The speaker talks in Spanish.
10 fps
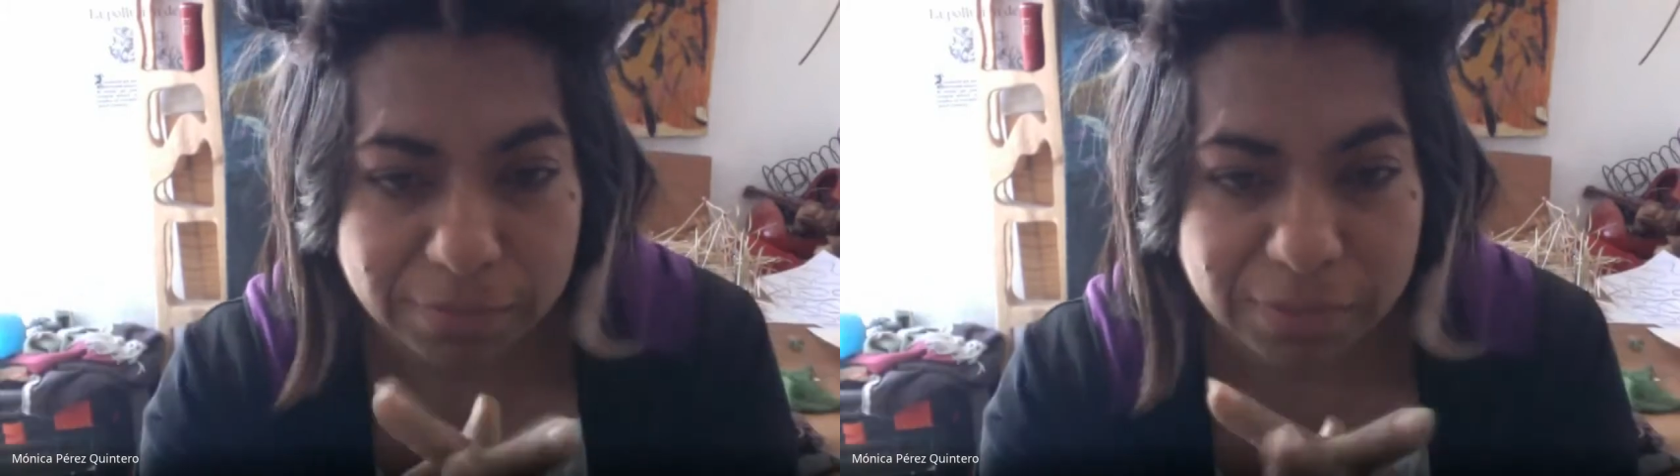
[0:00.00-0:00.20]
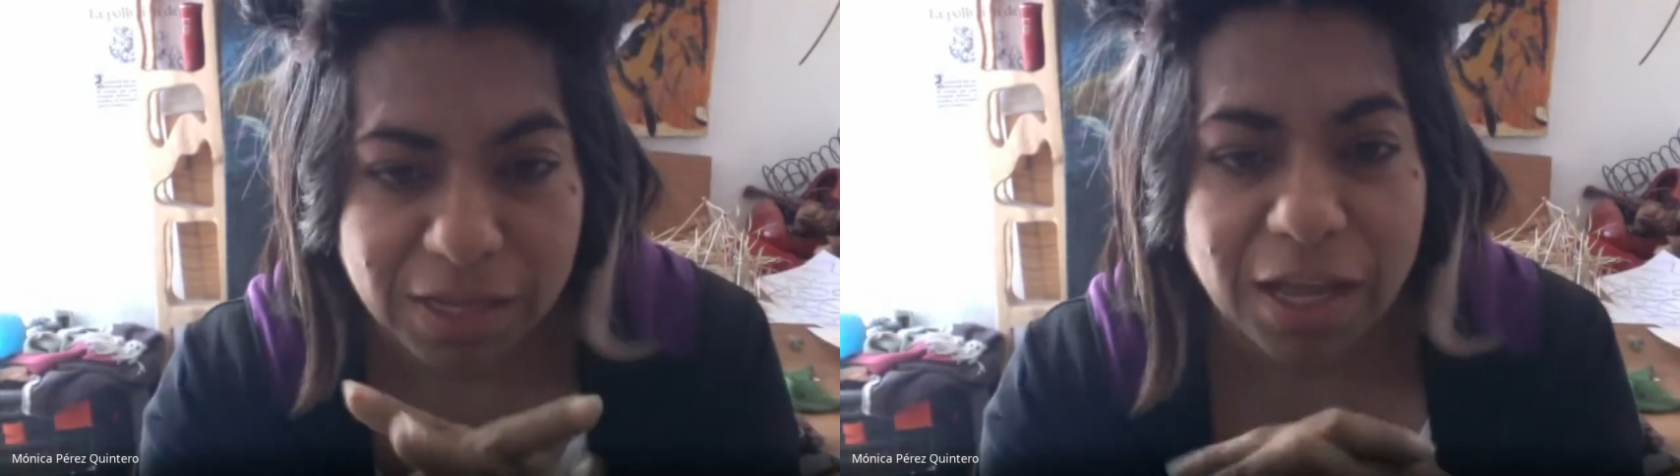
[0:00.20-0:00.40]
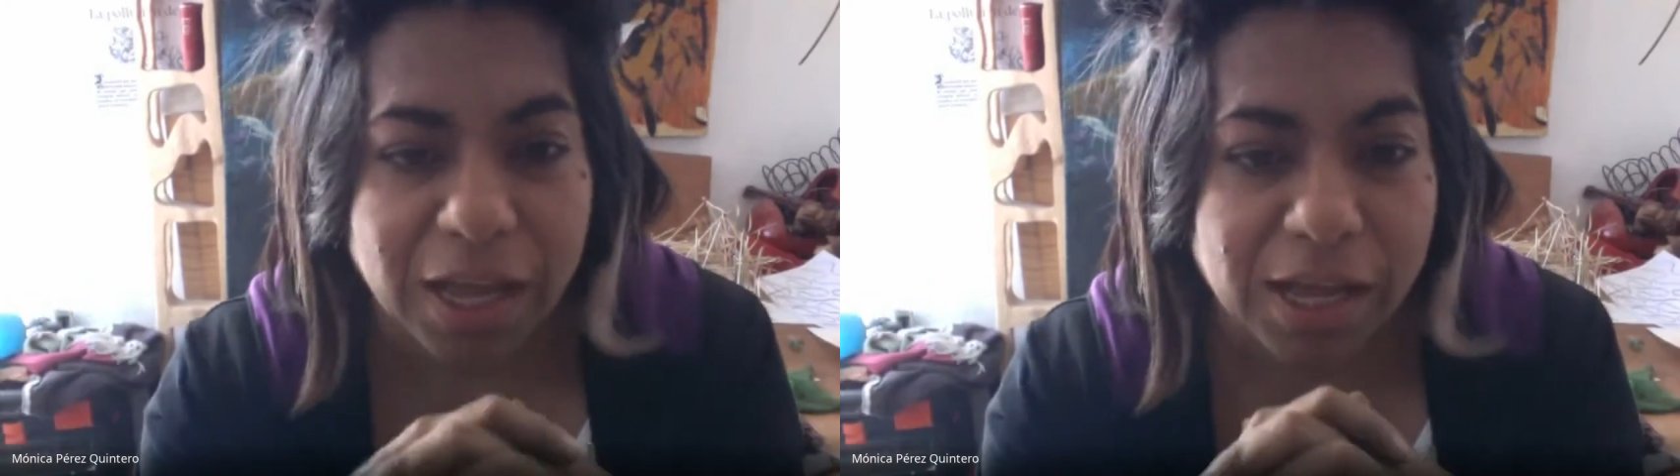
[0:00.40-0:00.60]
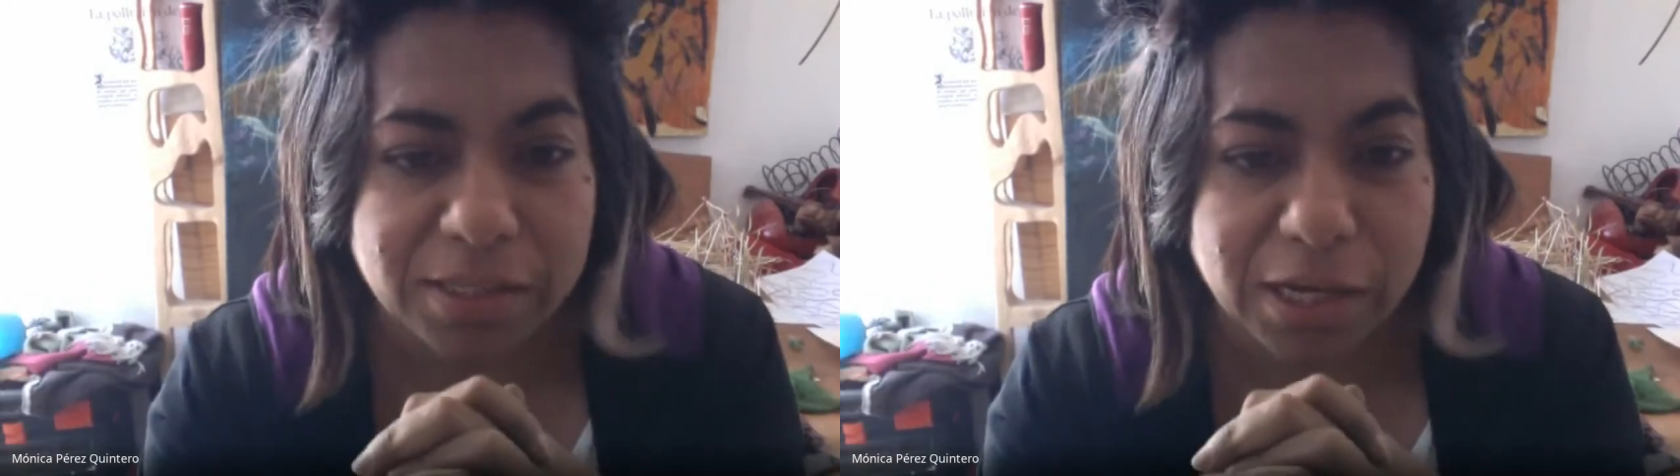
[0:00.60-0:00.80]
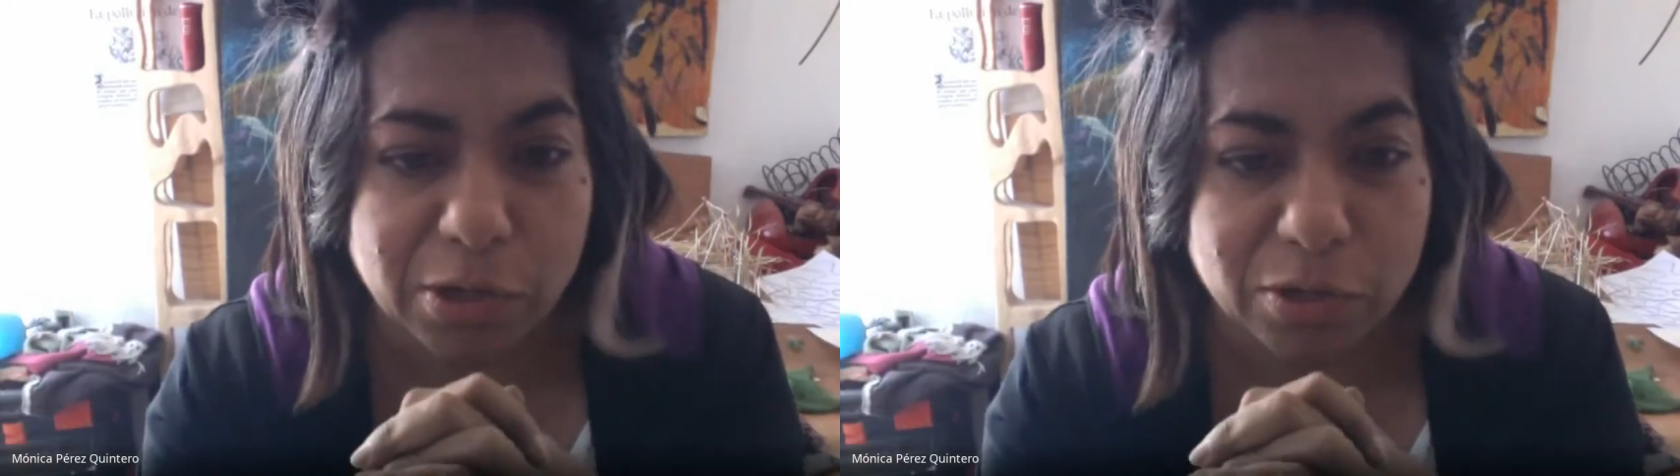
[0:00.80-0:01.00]
hasta con
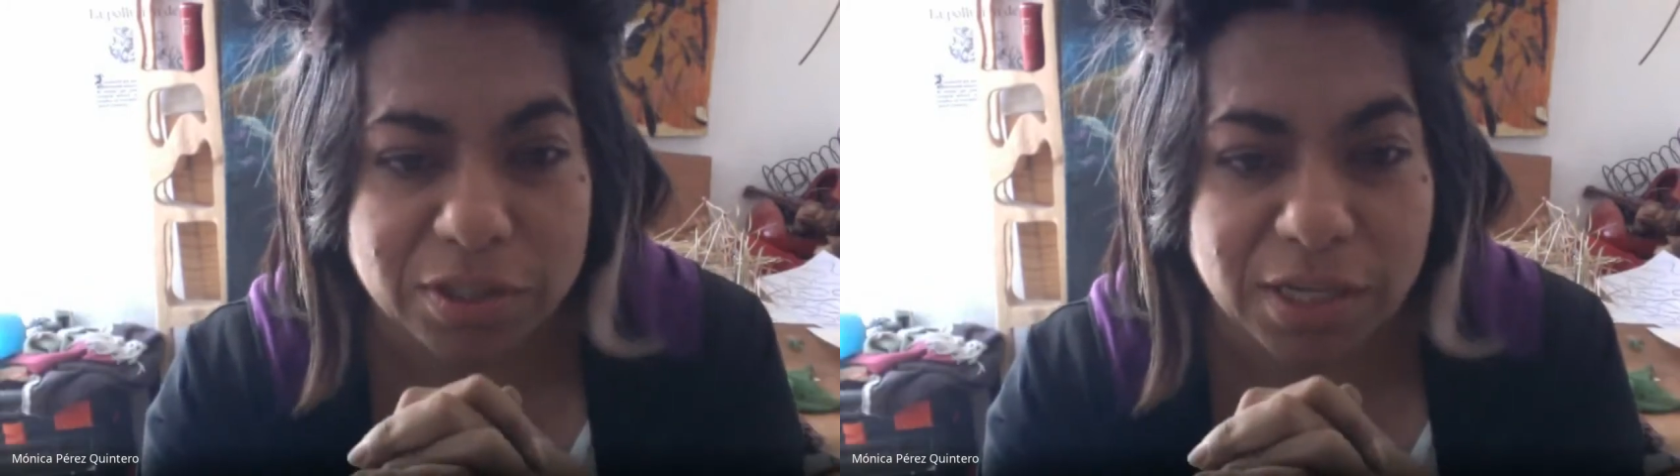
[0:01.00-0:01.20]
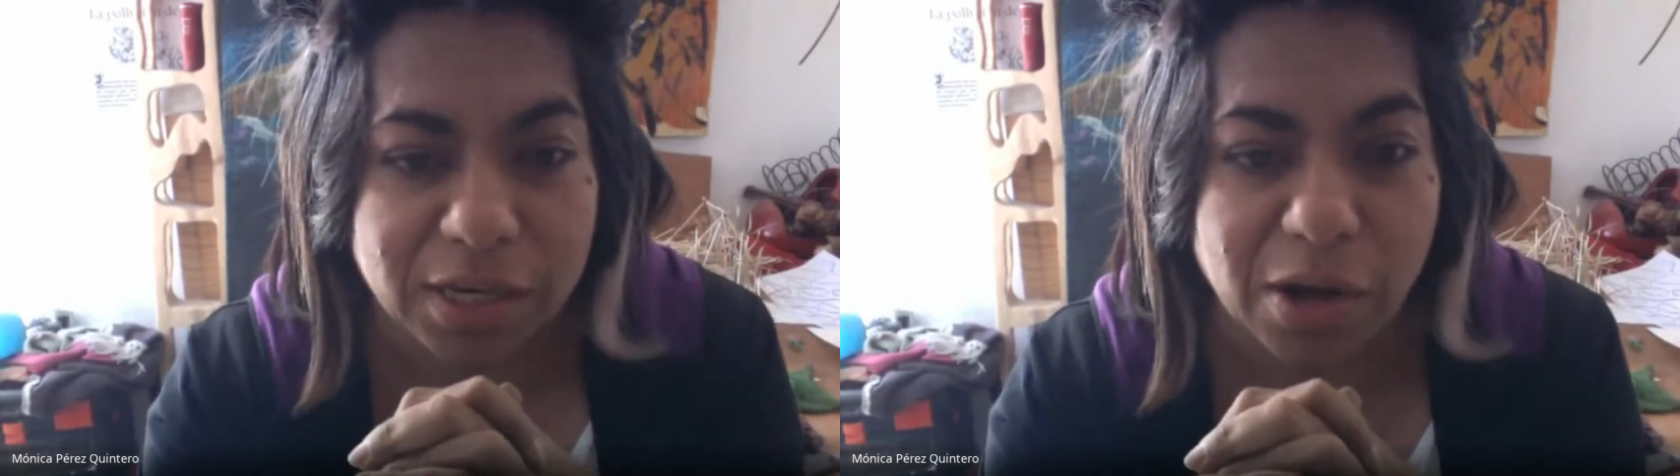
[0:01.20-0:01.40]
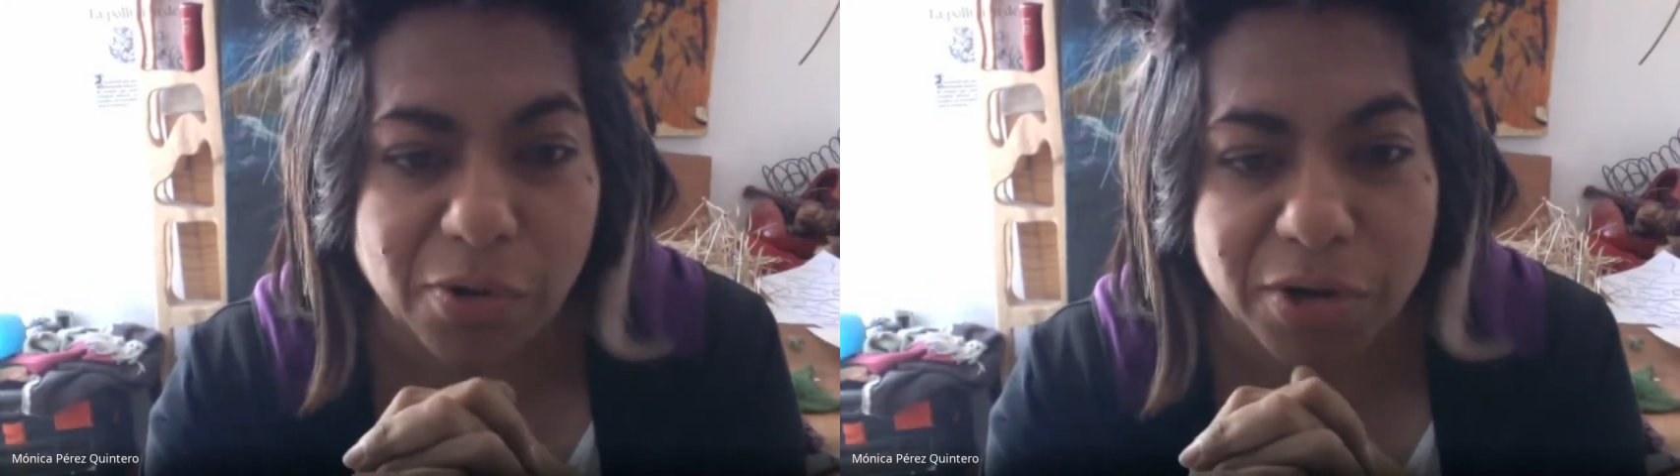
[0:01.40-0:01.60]
zanahorias